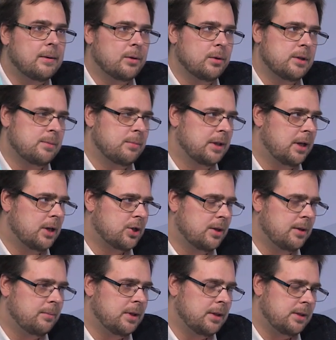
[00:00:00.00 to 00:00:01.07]
То есть мы
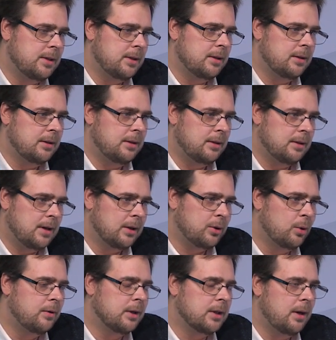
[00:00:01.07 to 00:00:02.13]
должны быть э,
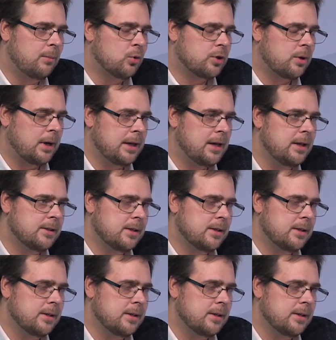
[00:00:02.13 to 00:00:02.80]
готовы к тому, что какие